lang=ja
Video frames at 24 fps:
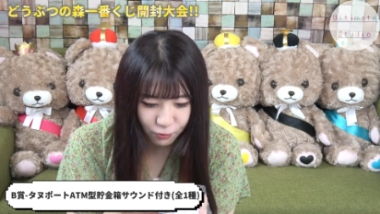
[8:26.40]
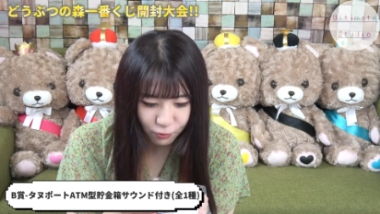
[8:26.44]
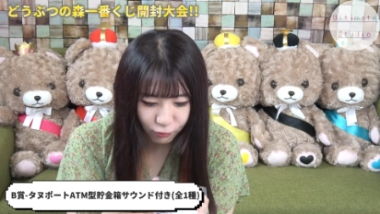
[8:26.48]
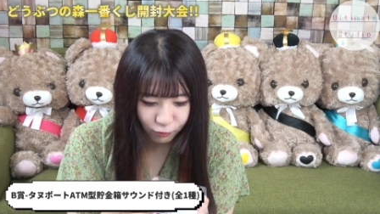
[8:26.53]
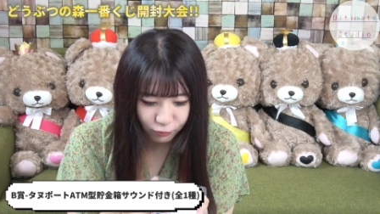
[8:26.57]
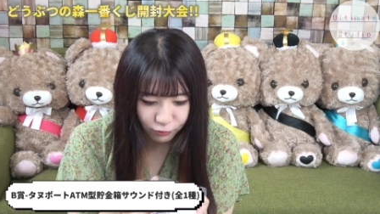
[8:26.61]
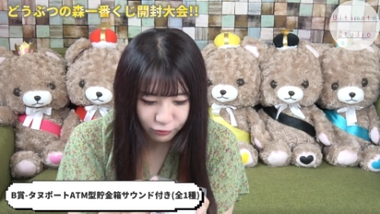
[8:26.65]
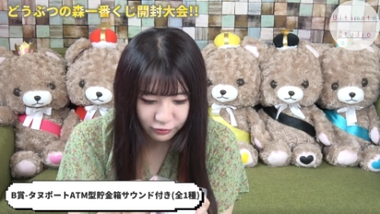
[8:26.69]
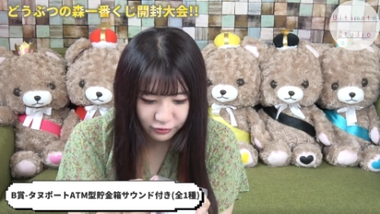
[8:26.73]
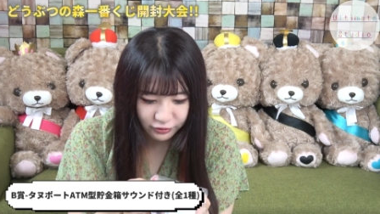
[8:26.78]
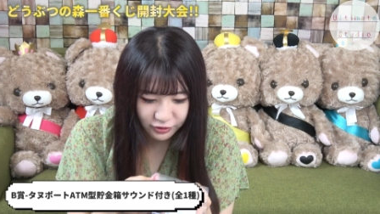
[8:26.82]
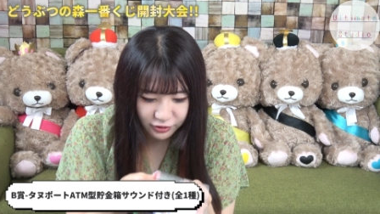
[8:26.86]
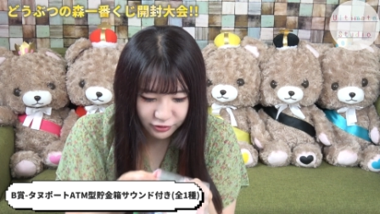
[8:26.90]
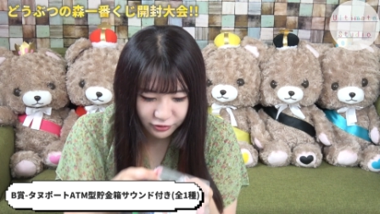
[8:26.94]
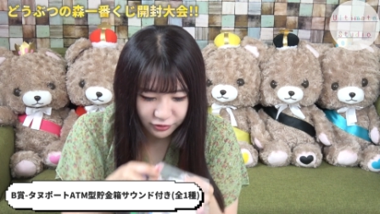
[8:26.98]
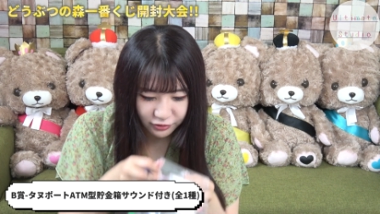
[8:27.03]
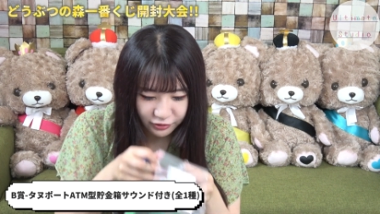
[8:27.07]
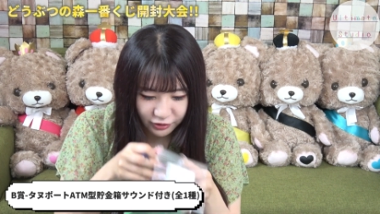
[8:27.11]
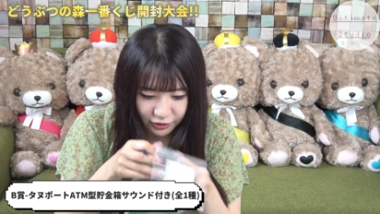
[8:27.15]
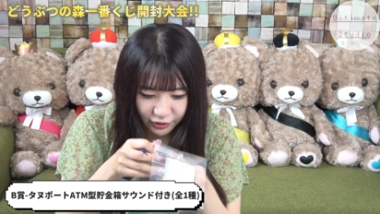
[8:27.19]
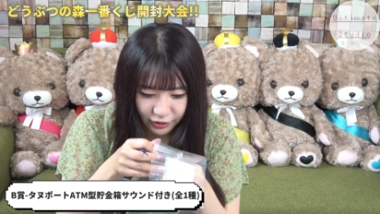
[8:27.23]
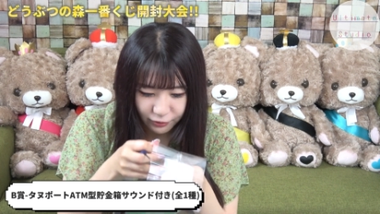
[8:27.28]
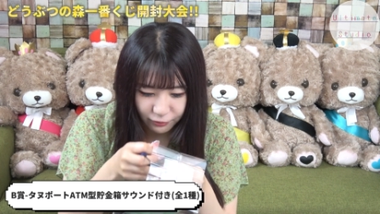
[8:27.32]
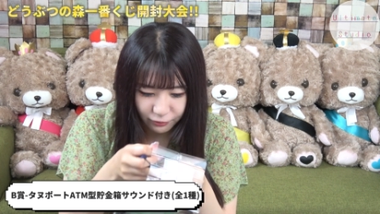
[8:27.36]
興奮する
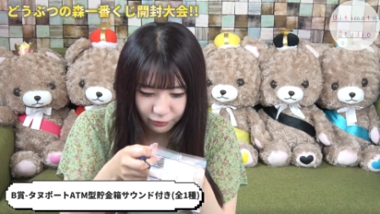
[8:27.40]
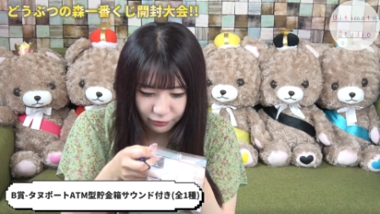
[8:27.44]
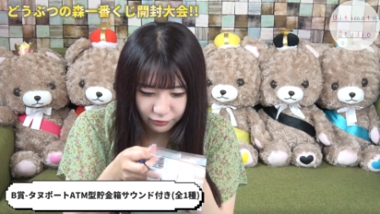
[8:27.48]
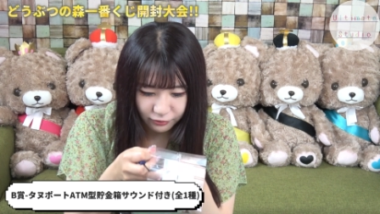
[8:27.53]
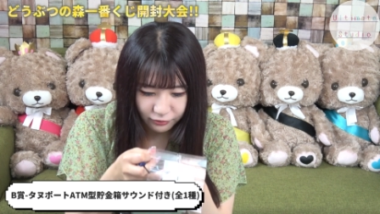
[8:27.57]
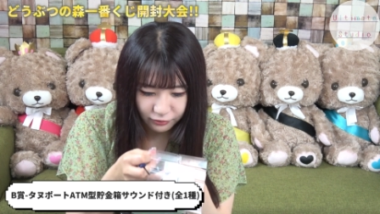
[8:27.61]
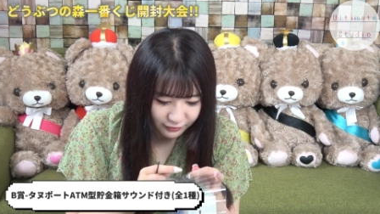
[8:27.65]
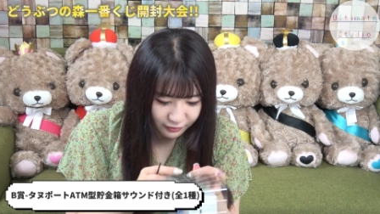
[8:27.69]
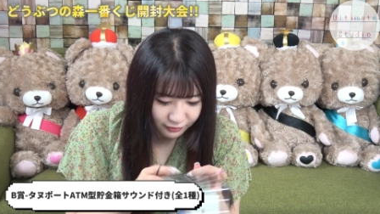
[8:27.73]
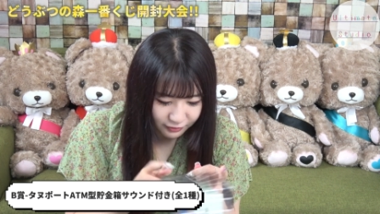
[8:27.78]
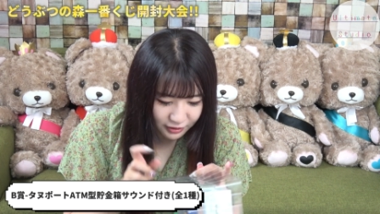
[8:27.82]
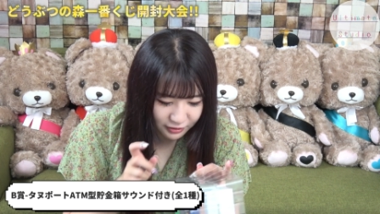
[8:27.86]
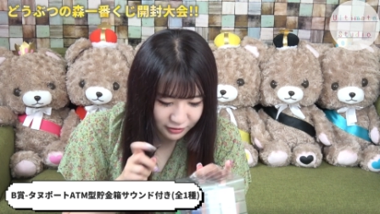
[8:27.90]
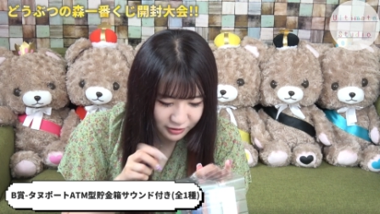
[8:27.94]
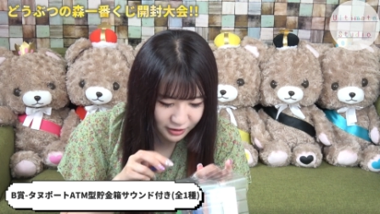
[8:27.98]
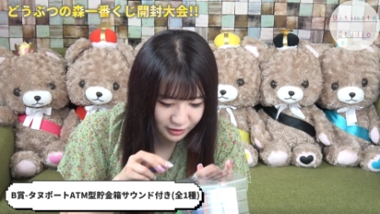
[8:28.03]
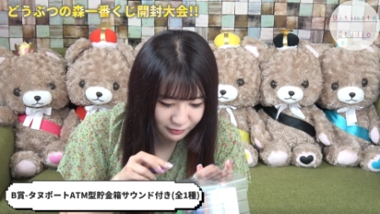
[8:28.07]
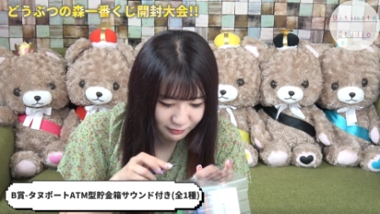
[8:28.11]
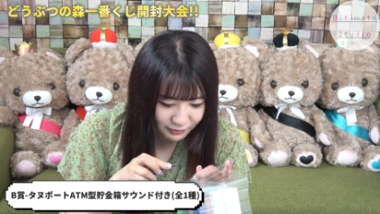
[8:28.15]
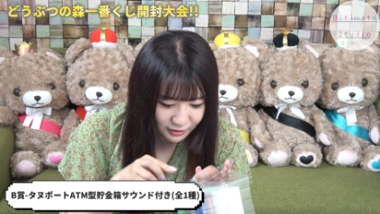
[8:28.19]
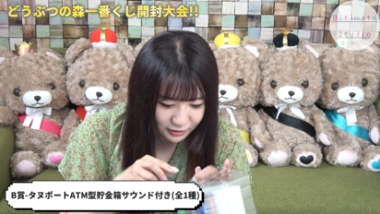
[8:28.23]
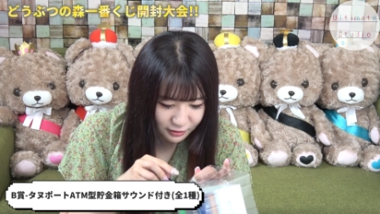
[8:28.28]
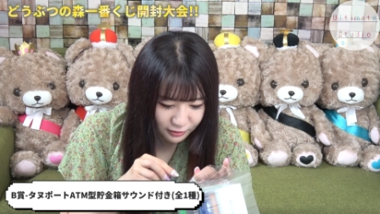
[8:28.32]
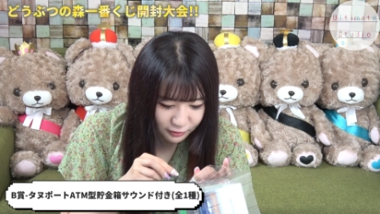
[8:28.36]
んだけど私
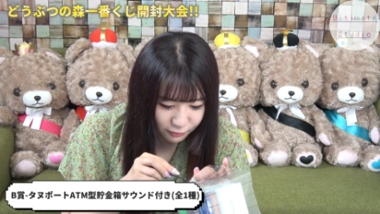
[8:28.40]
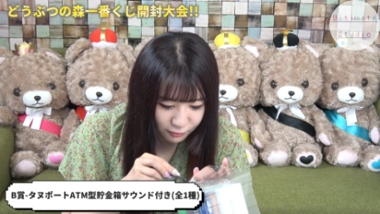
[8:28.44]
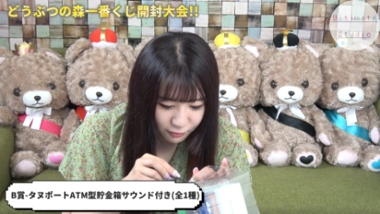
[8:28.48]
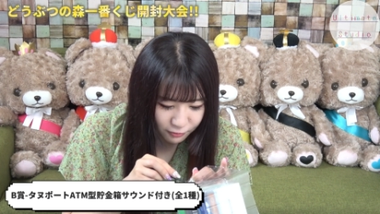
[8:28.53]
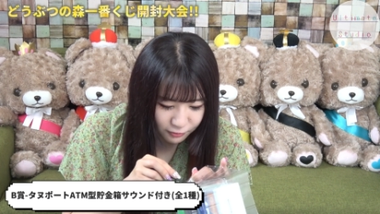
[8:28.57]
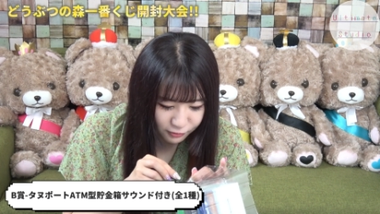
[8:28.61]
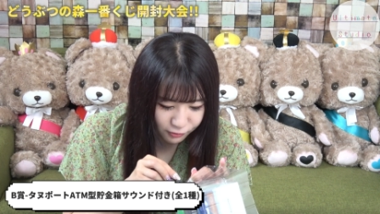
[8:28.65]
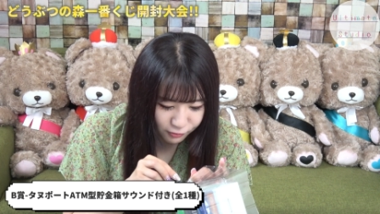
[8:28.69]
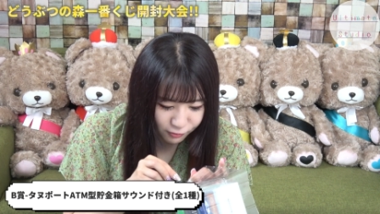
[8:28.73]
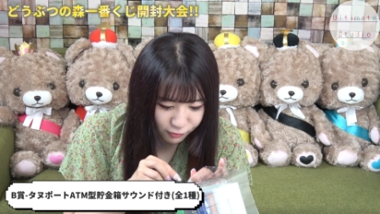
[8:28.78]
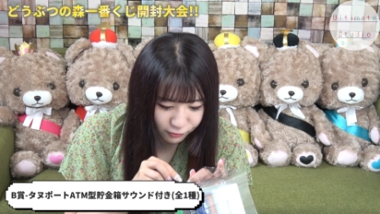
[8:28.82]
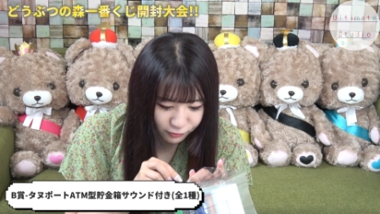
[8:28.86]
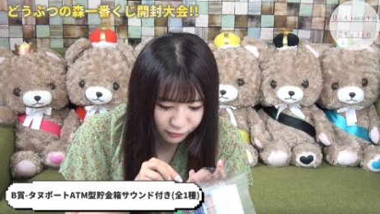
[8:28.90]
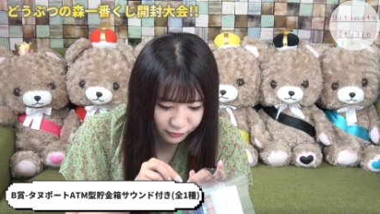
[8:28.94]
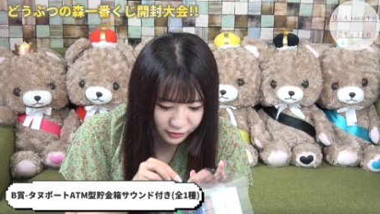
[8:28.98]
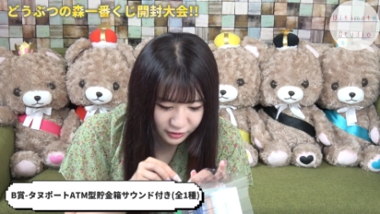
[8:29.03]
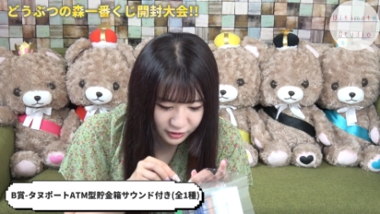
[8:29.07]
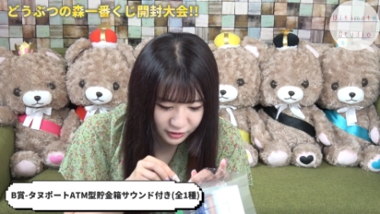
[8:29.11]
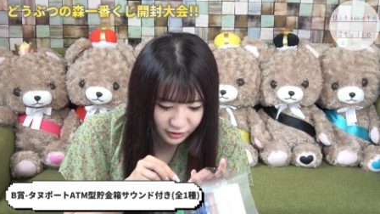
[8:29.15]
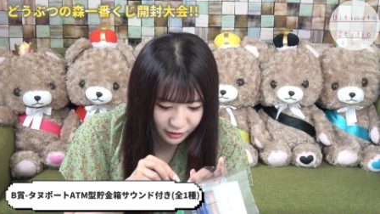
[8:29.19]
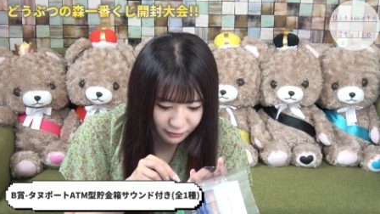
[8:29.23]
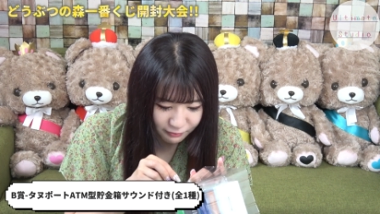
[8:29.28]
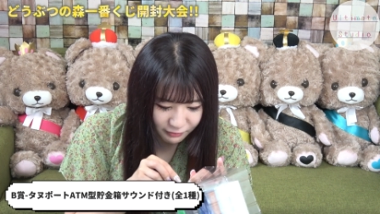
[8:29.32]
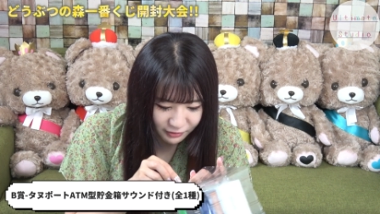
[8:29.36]
今すごく興奮
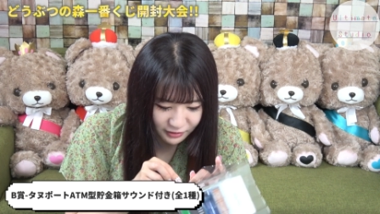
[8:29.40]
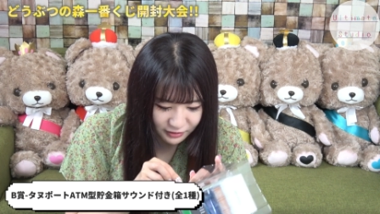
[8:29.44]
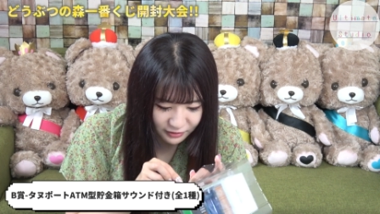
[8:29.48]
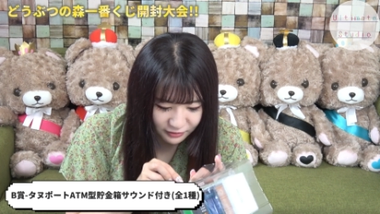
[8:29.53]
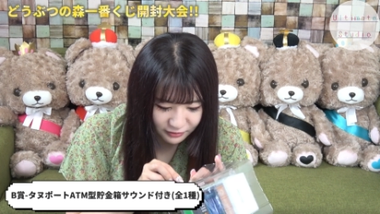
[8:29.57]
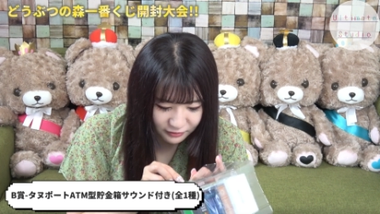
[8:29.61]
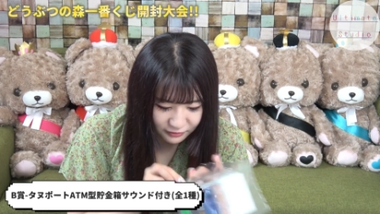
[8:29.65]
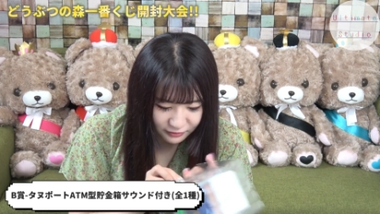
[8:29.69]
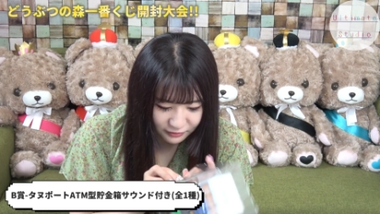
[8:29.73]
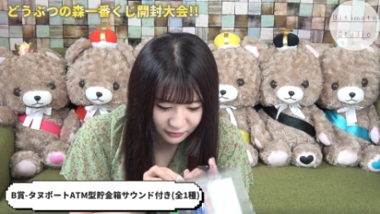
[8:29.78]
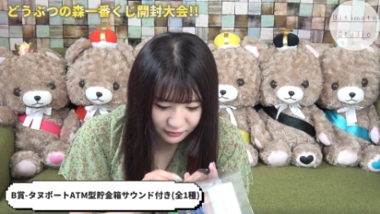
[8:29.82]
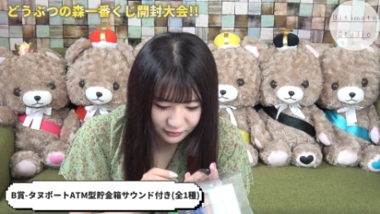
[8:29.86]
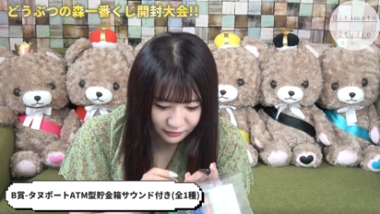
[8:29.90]
しています